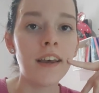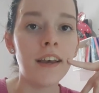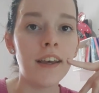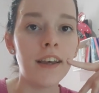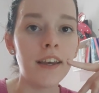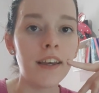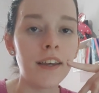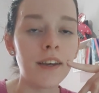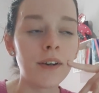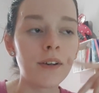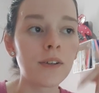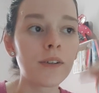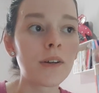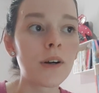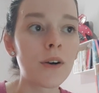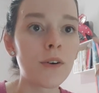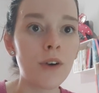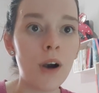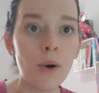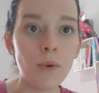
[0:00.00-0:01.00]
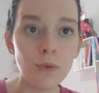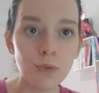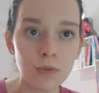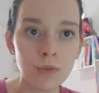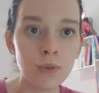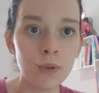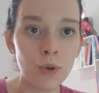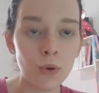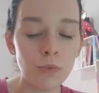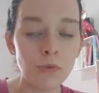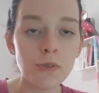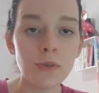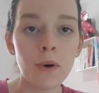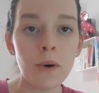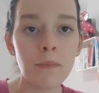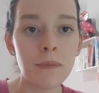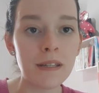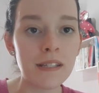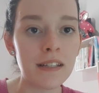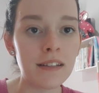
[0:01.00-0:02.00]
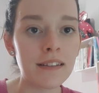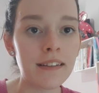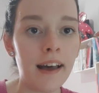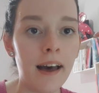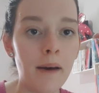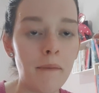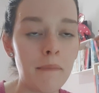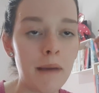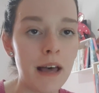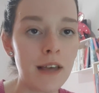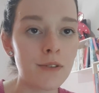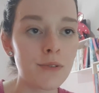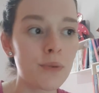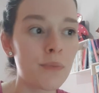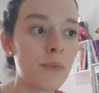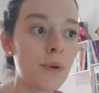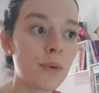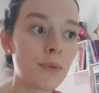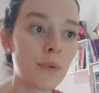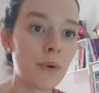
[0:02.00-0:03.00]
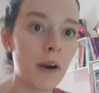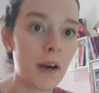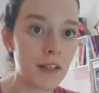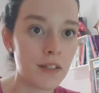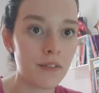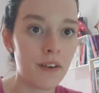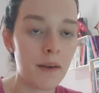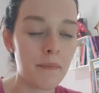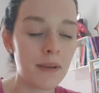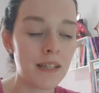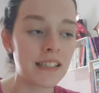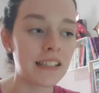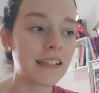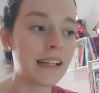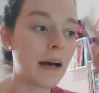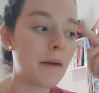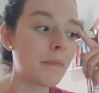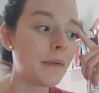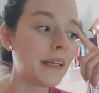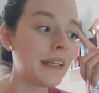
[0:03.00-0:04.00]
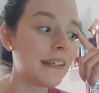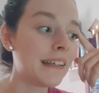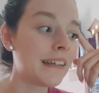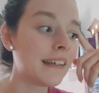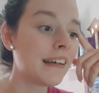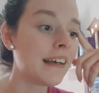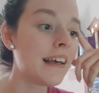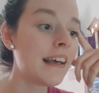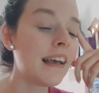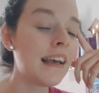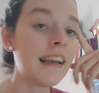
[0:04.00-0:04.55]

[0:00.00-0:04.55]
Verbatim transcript: É, alguns grupos vão apresentar, mas o meu, no caso, vai apresentar amanhã.